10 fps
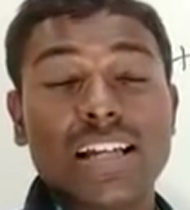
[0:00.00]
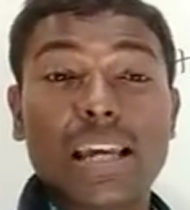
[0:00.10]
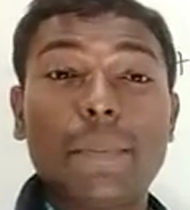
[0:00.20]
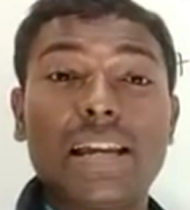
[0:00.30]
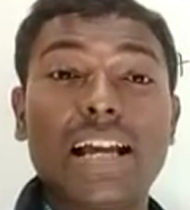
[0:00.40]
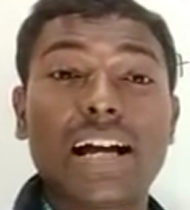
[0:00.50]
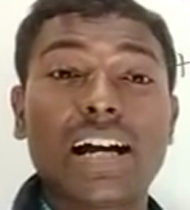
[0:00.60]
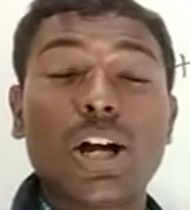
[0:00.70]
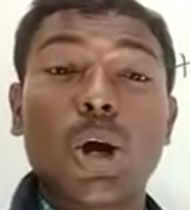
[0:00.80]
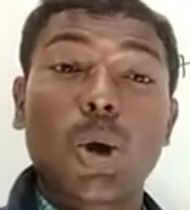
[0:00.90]
कि भैया
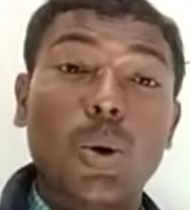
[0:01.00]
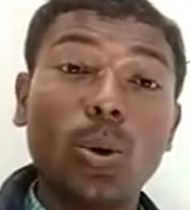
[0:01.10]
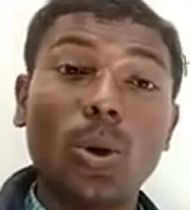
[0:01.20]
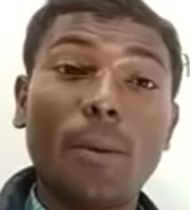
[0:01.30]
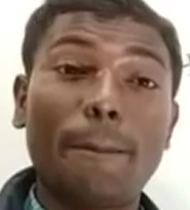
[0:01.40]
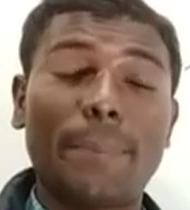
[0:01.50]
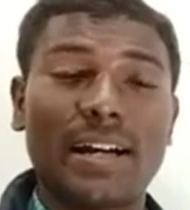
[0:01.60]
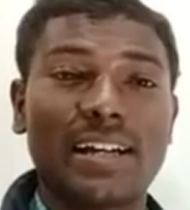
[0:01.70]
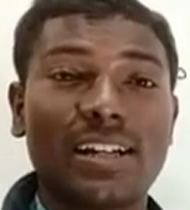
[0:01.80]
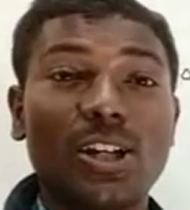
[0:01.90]
ग्लोब
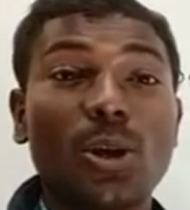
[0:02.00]
पर